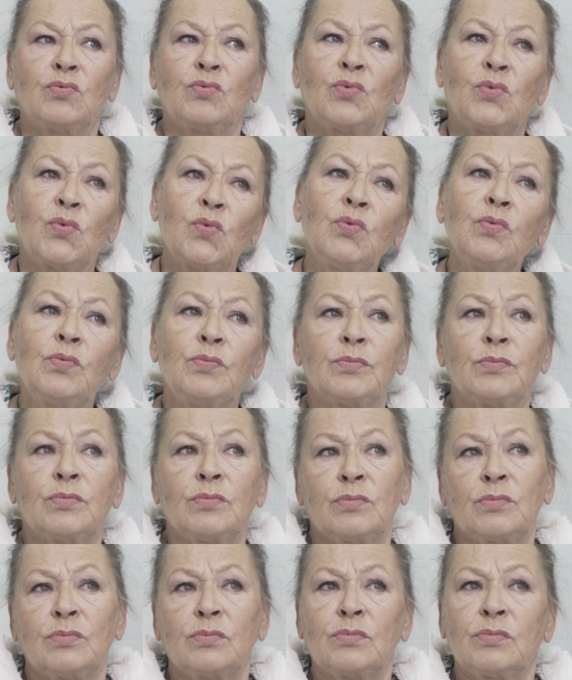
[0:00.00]
ну,
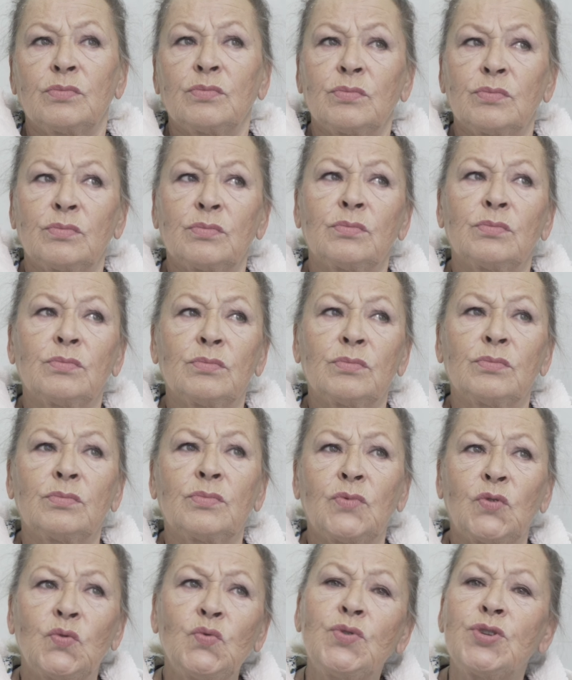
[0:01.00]

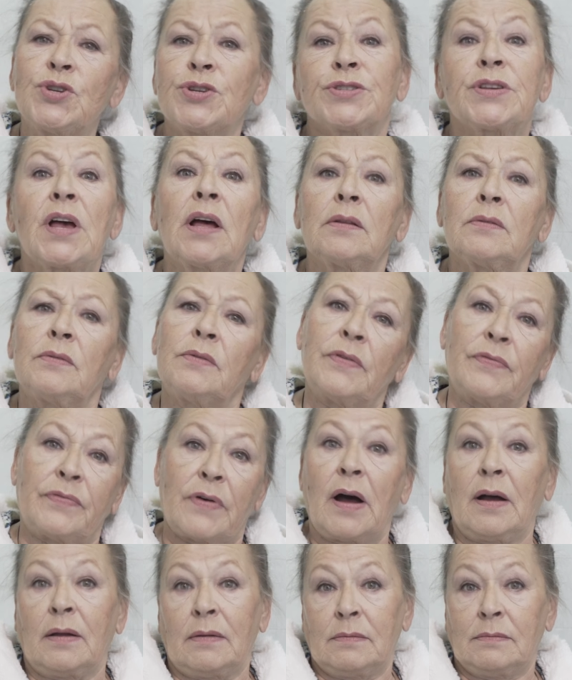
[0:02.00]
ну, часа
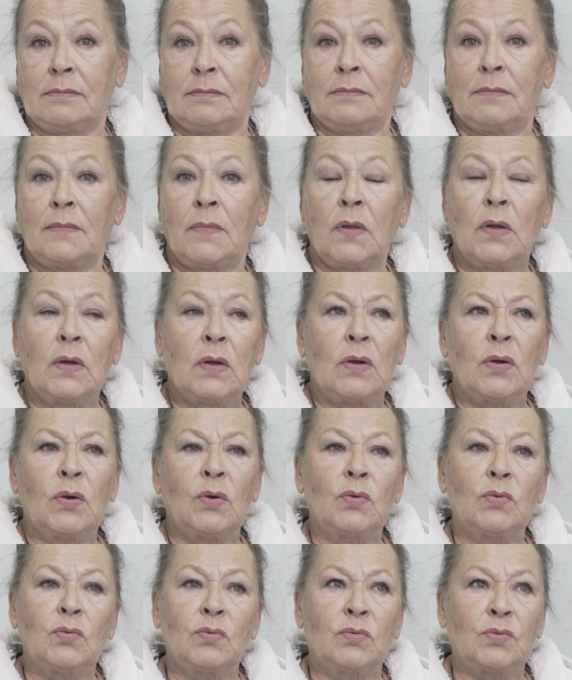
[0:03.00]
два.
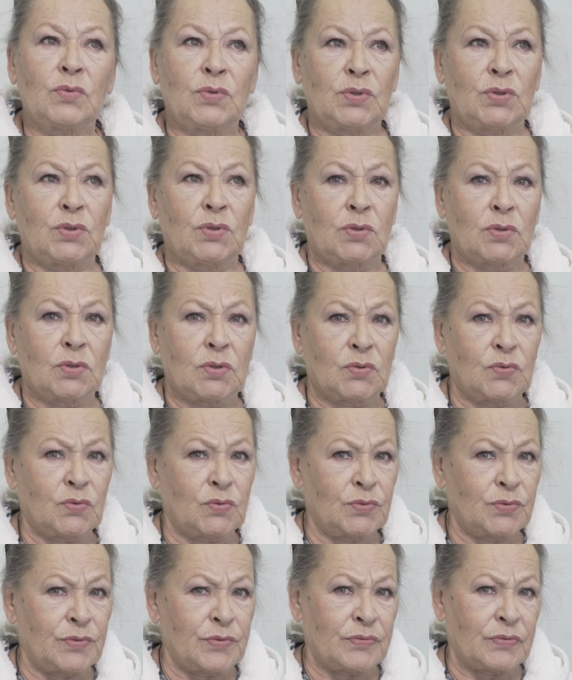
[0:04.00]
Я
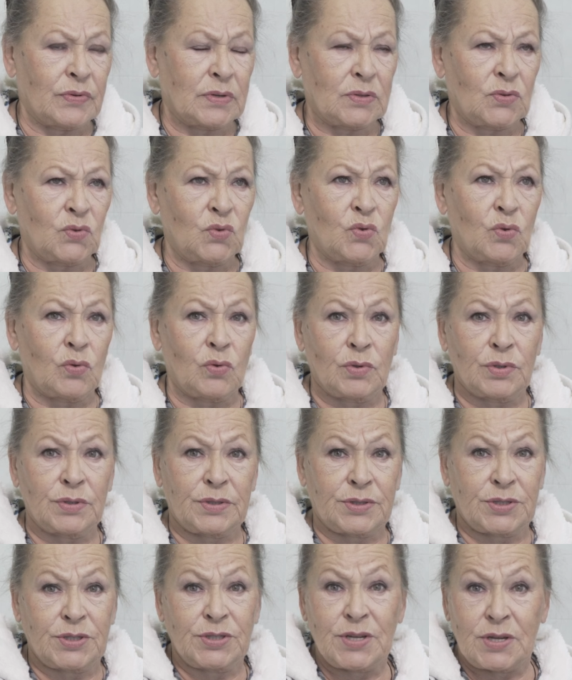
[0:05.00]
говорю, два, долго
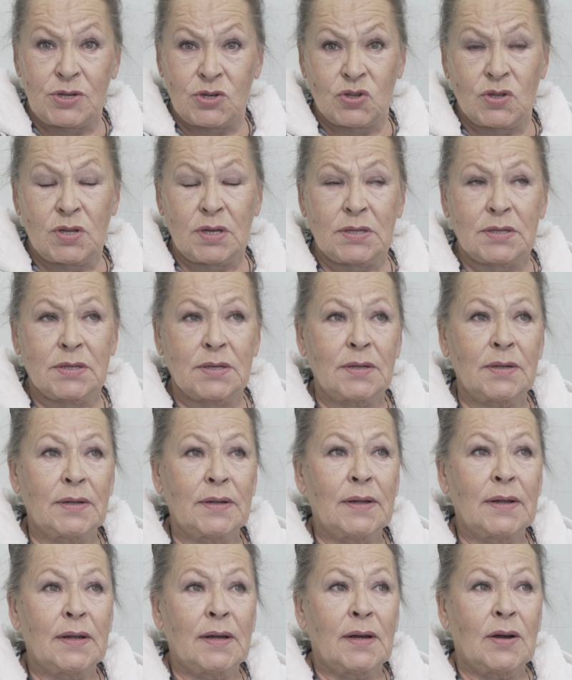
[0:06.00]
сидеть, ждать.
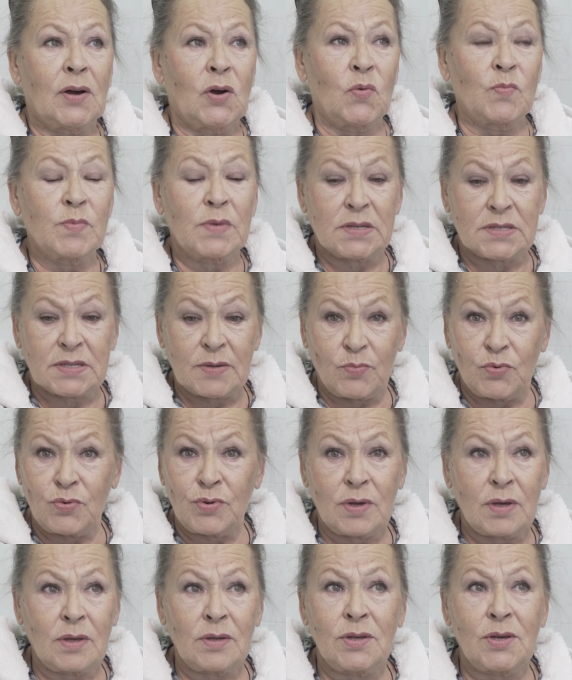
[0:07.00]
А у меня с собой
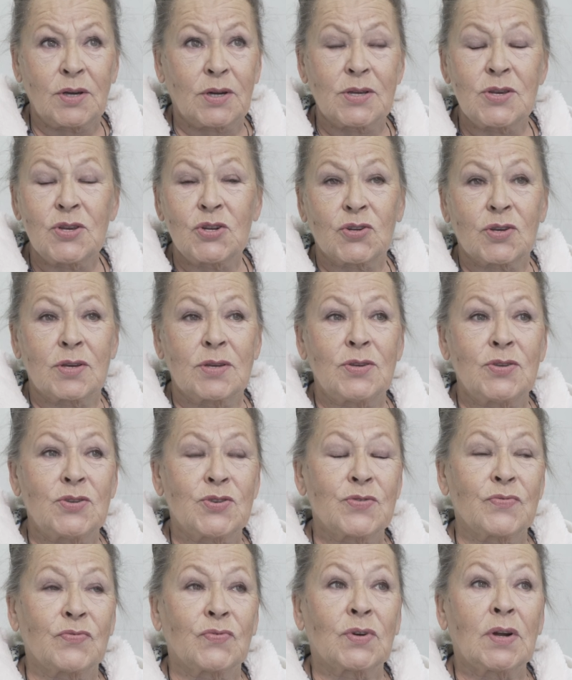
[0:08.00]
ни, ни книжки,
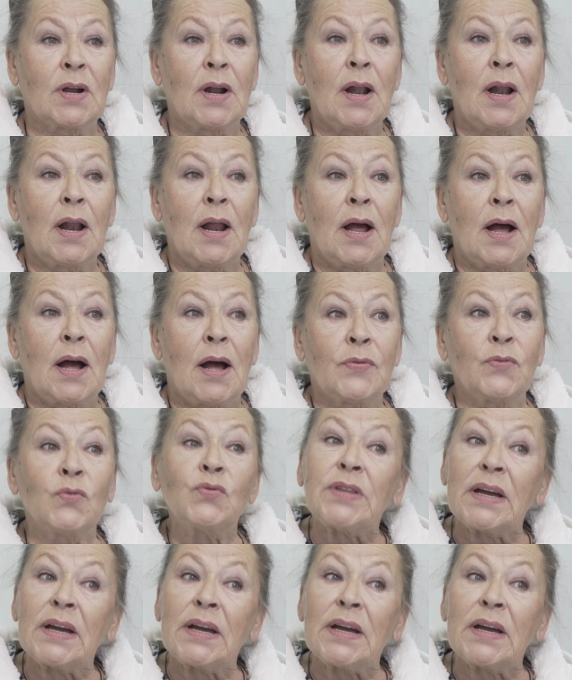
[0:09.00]
ничего. Ну,